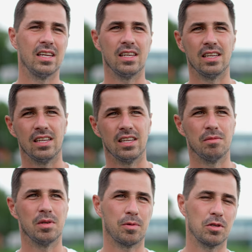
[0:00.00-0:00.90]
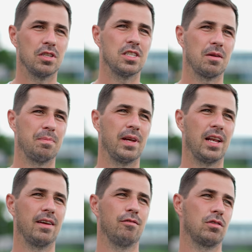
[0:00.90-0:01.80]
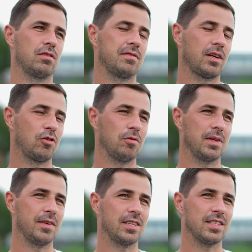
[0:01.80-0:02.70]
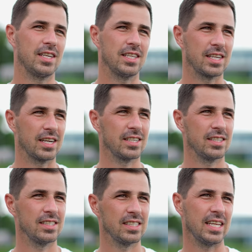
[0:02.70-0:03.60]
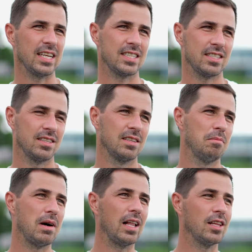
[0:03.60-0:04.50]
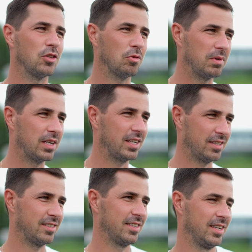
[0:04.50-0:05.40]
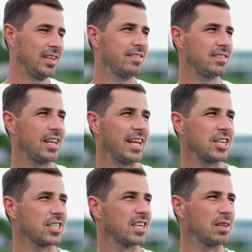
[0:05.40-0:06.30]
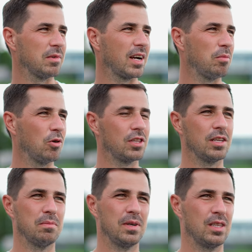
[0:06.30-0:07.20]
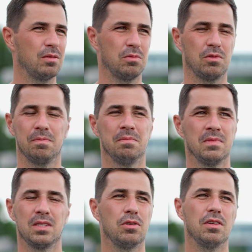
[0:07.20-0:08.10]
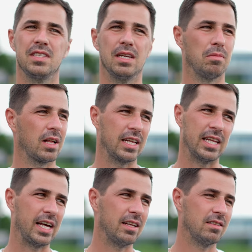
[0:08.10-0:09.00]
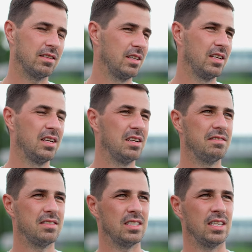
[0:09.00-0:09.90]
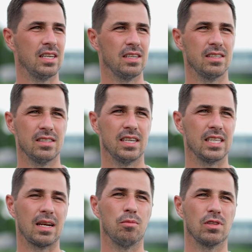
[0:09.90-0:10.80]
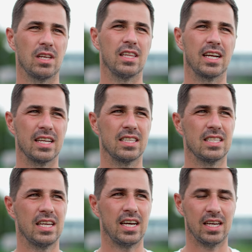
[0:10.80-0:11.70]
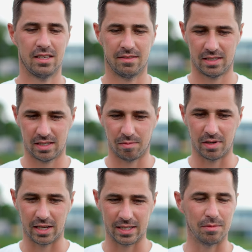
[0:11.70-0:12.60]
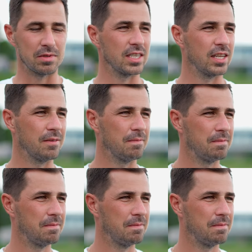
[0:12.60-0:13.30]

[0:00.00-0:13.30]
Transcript: и мы просто терпели вот в таком, наверное, знаете, как нас мало, но мы в тельняшках, и мы работаем, поэтому сегодня всем благодарен все отработали до конца, и все были одним целым.